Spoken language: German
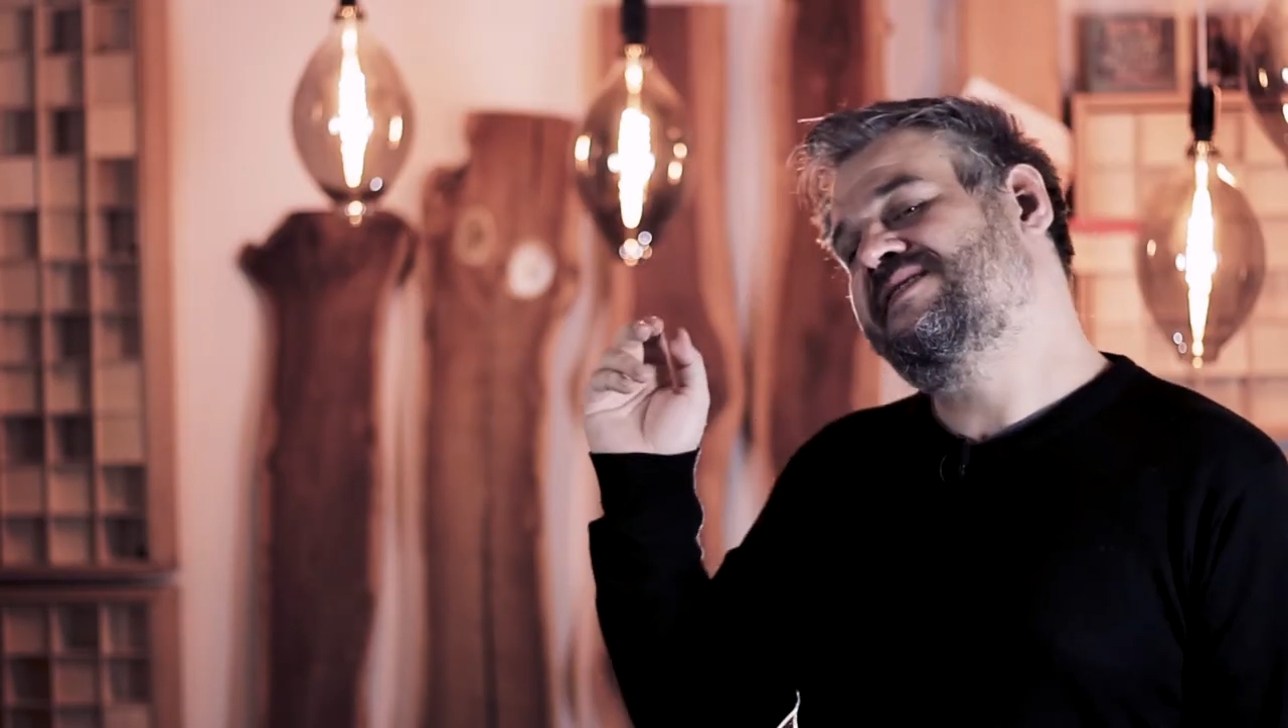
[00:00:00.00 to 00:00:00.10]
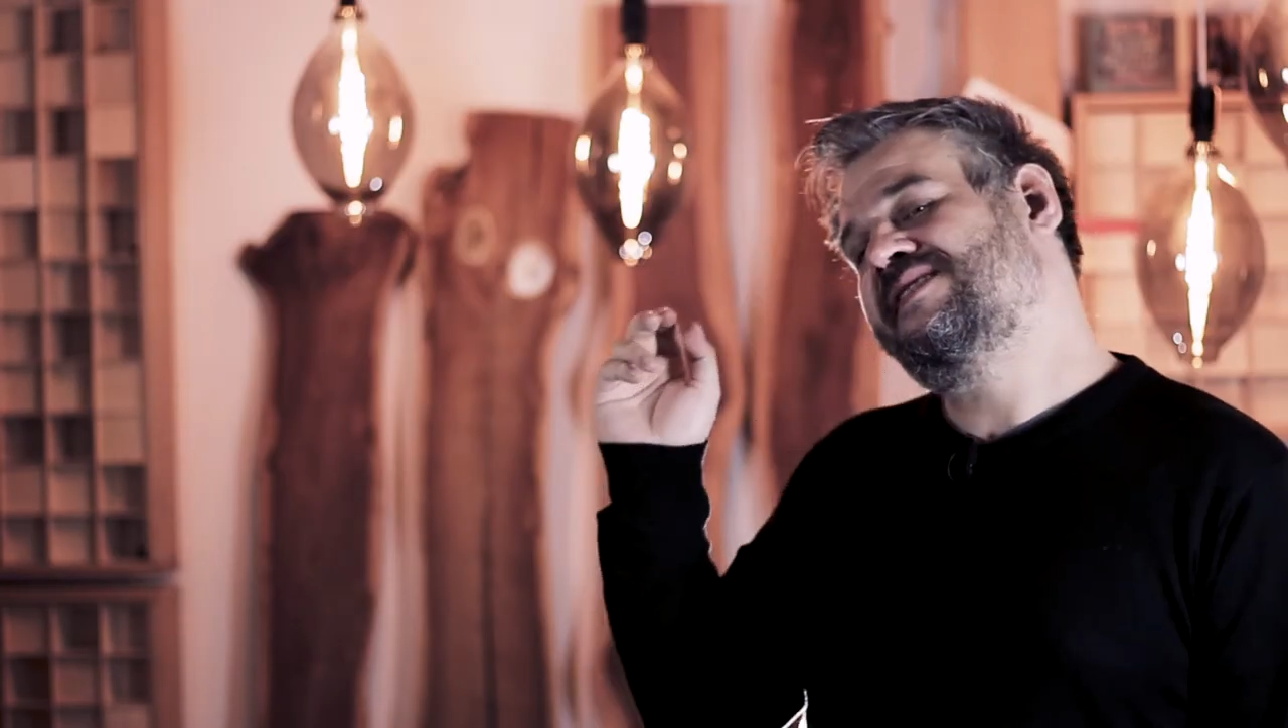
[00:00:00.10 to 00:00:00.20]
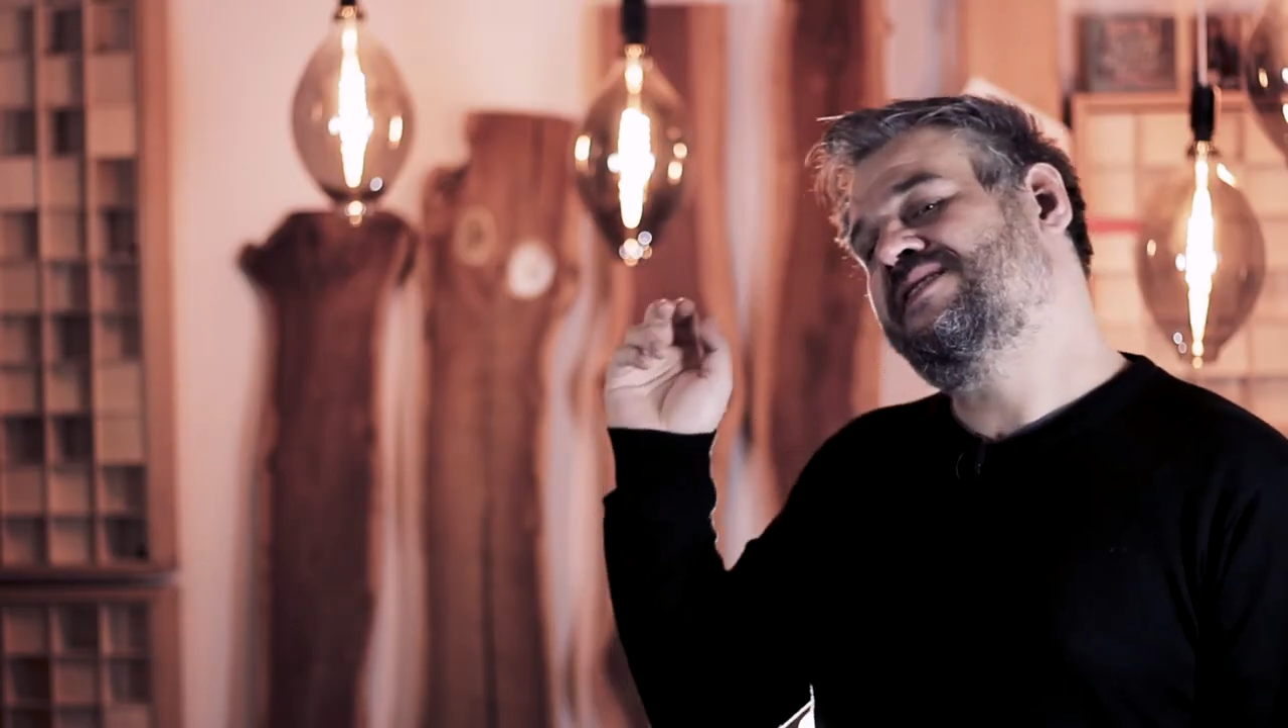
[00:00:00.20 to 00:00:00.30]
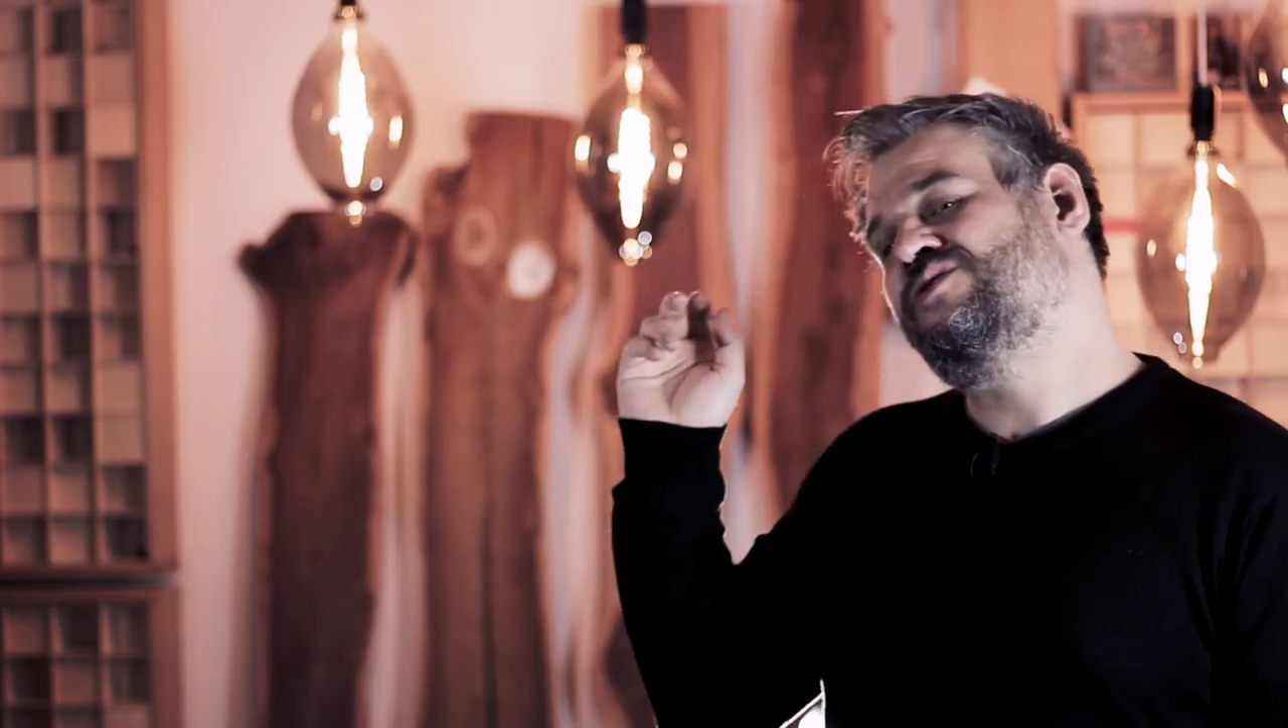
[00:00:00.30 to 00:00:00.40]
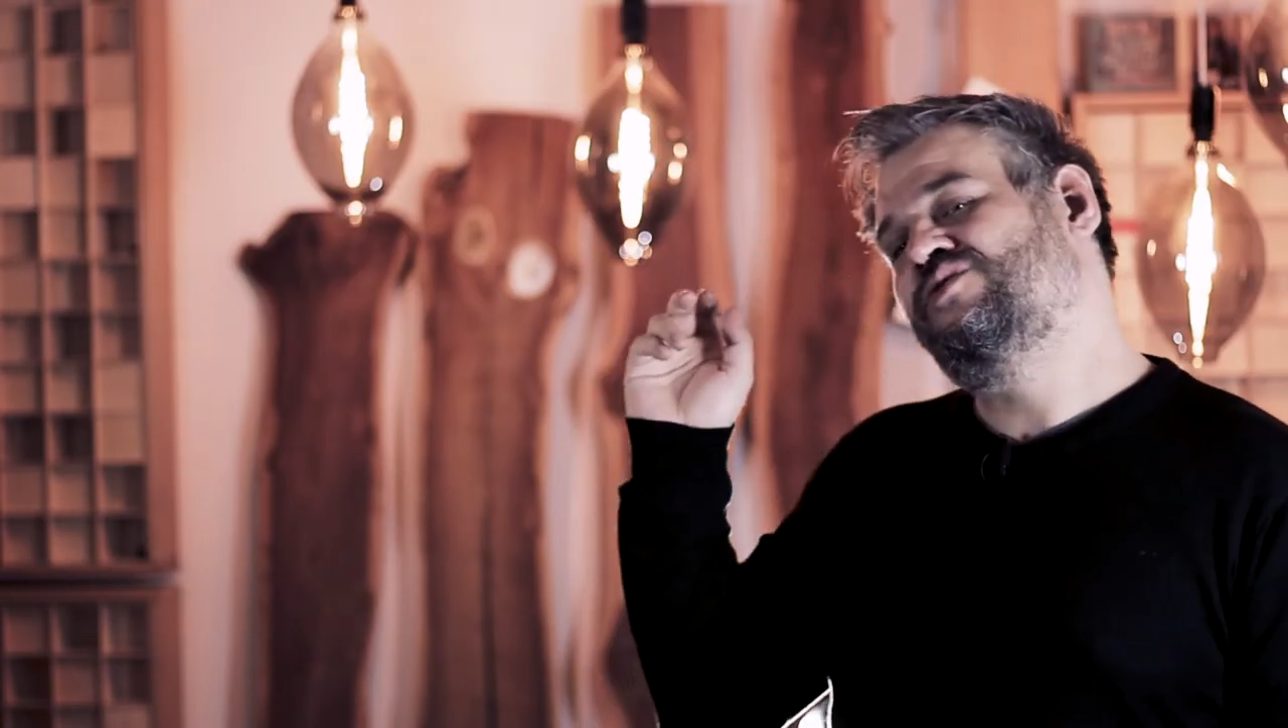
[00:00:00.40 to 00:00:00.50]

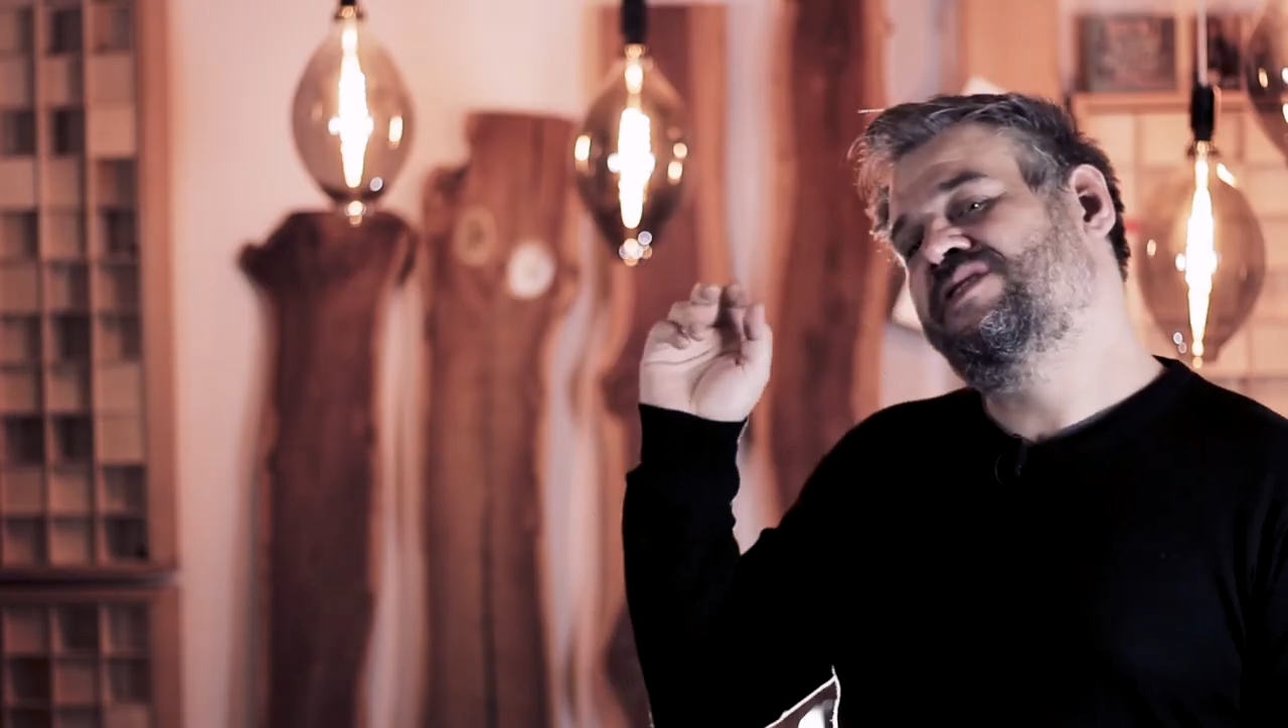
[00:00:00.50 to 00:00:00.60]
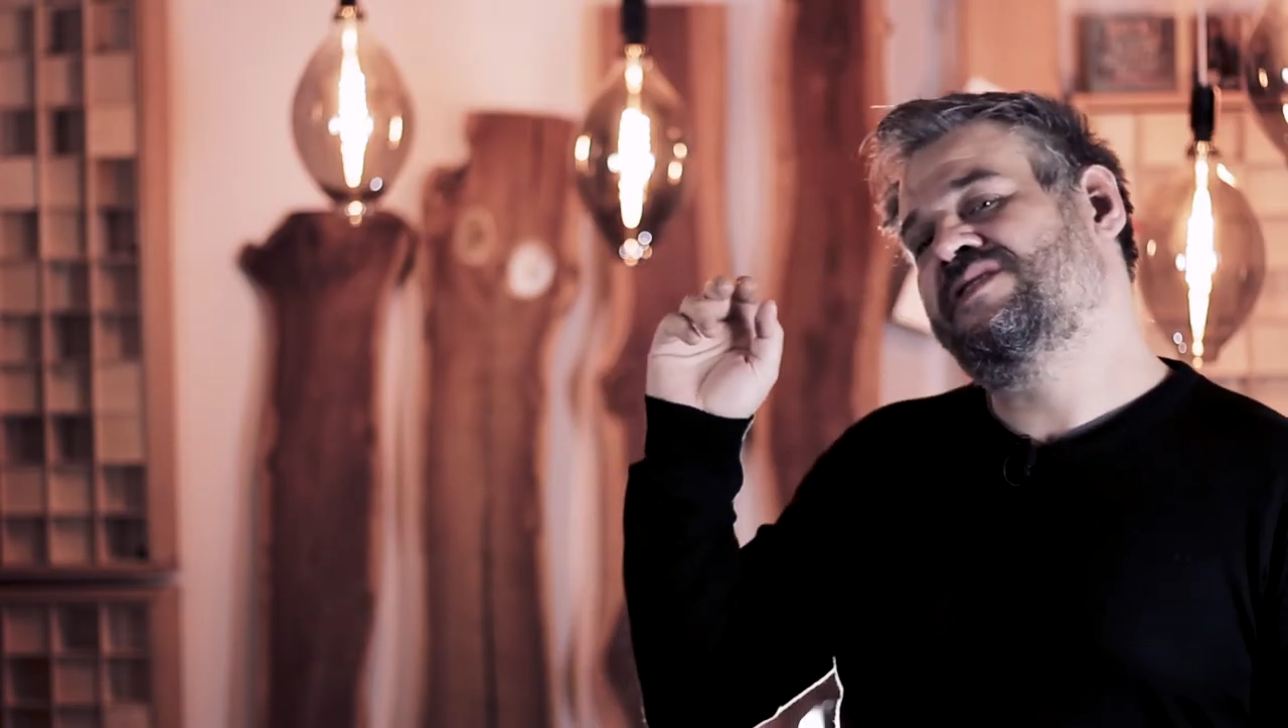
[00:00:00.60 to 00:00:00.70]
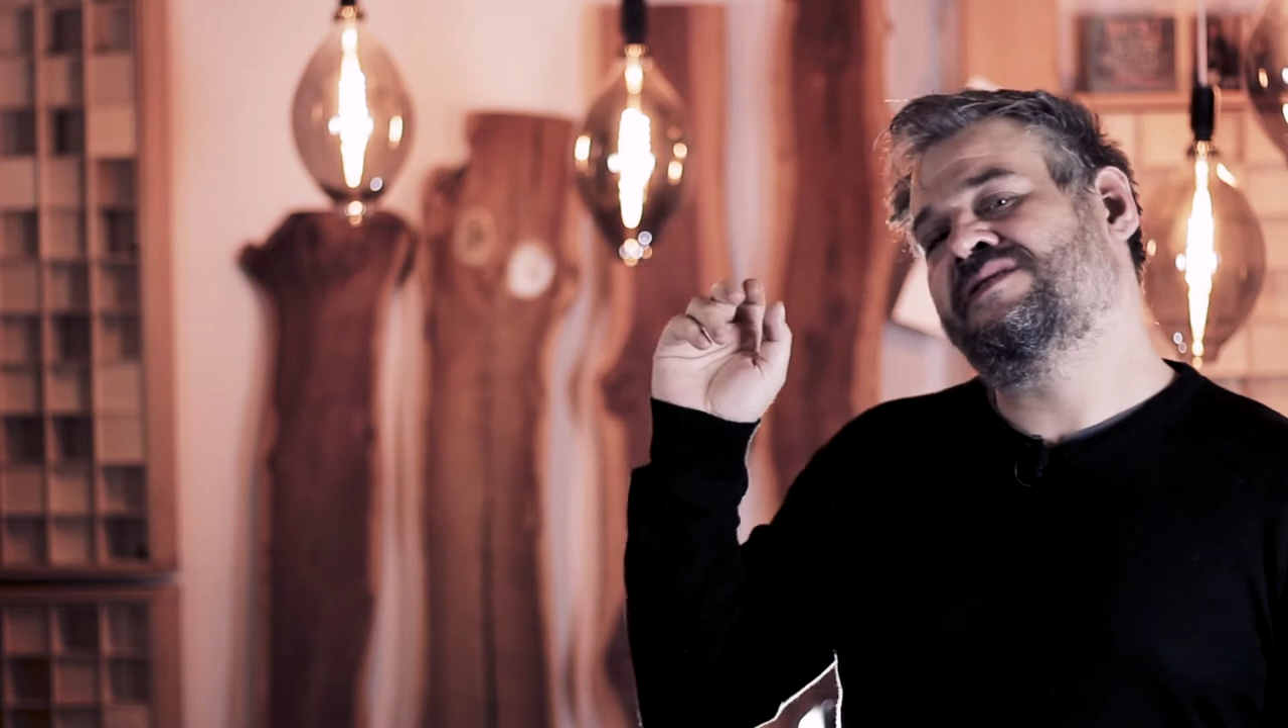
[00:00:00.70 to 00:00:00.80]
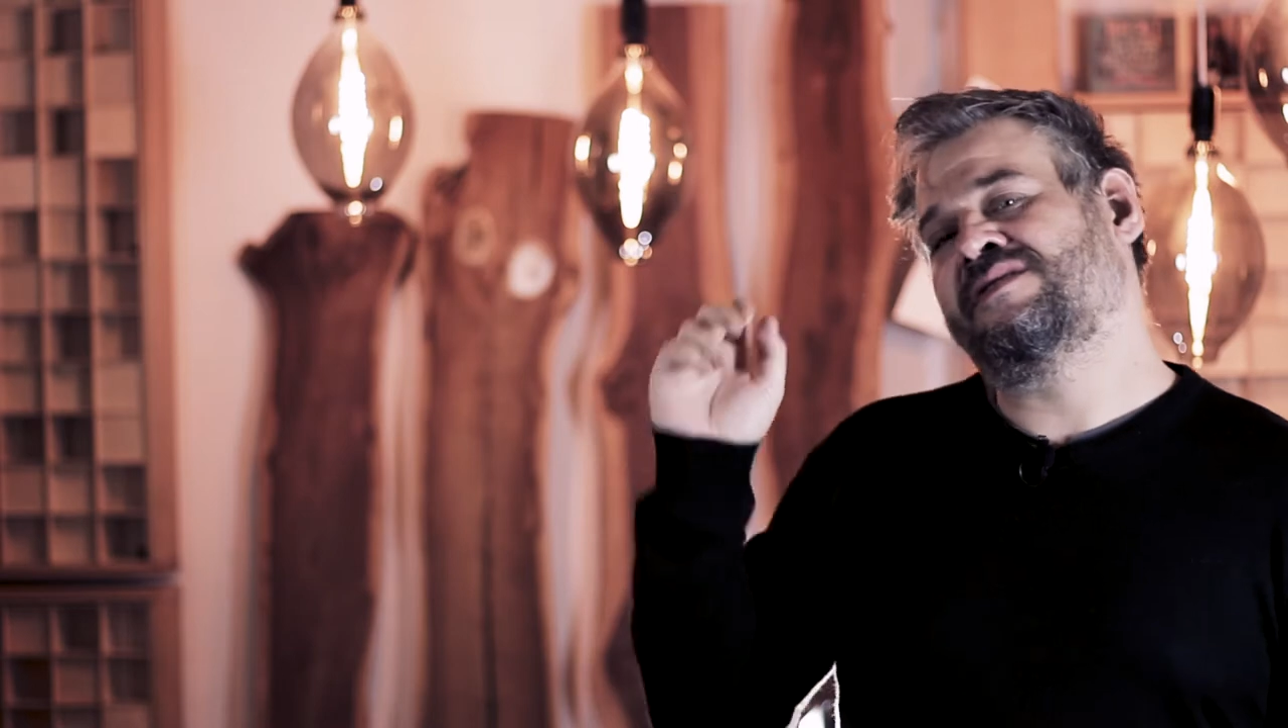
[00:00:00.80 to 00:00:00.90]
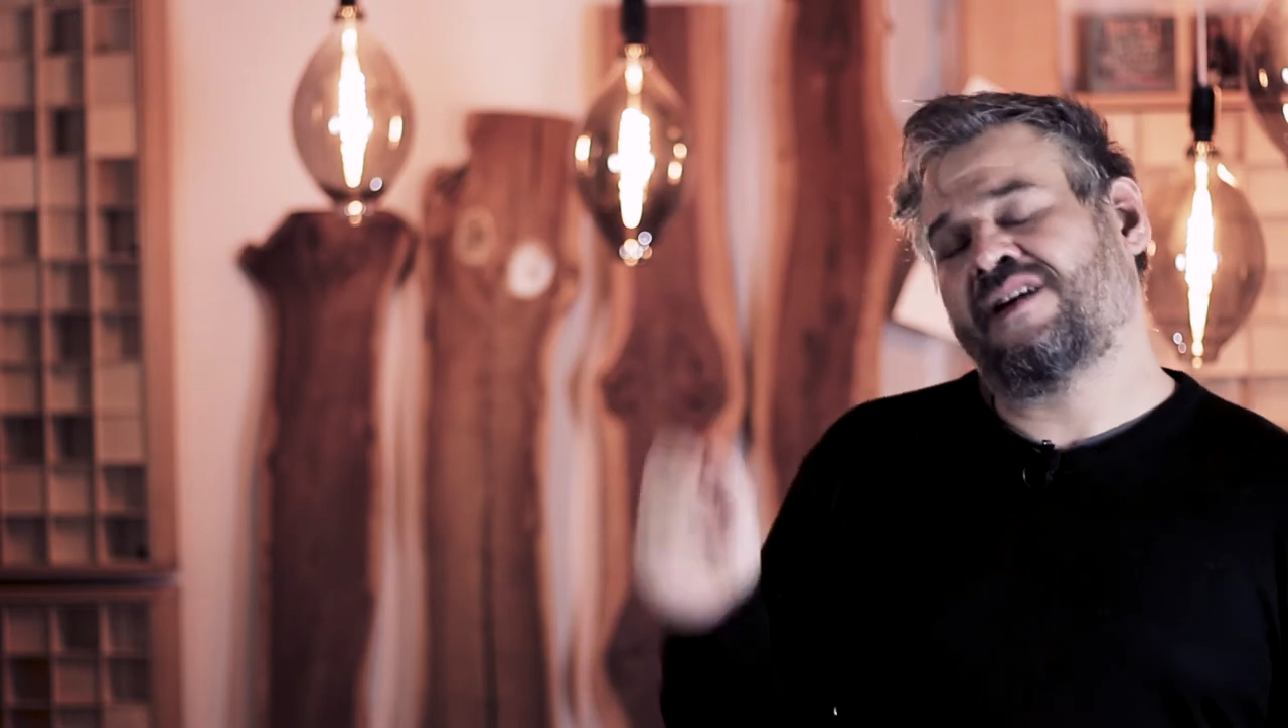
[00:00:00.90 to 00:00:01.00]
sehr
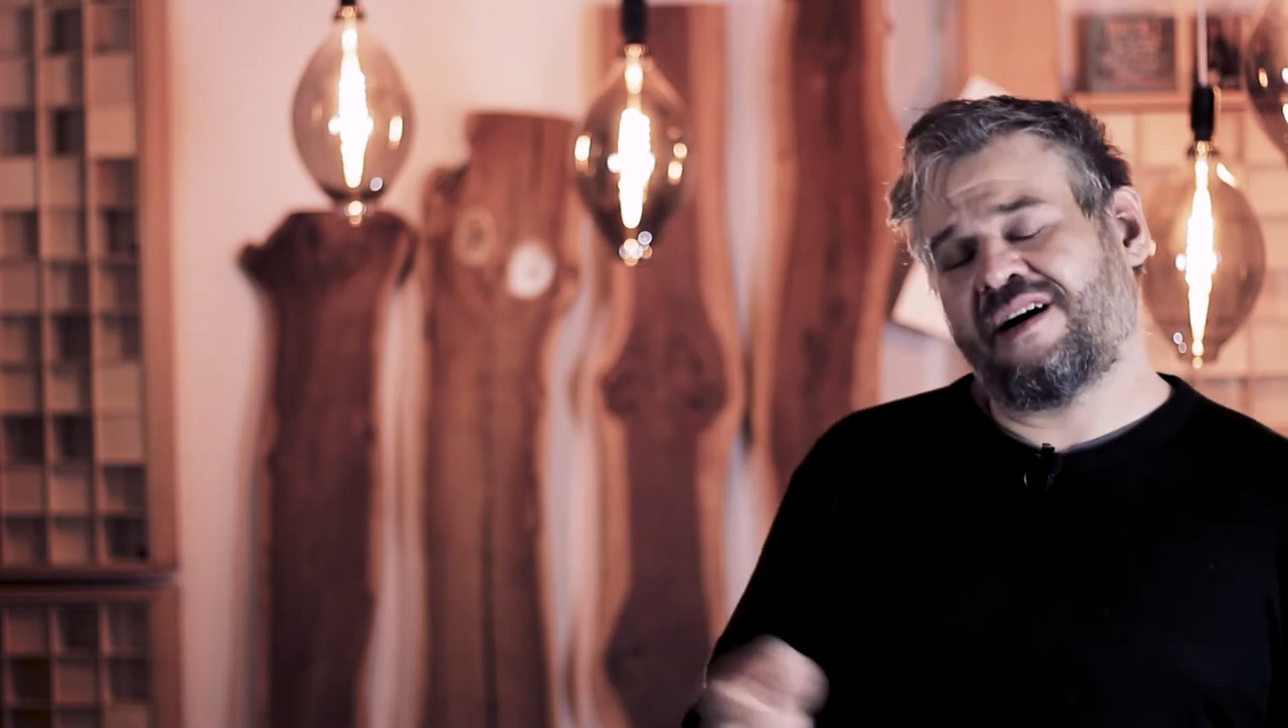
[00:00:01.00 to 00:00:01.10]
gutes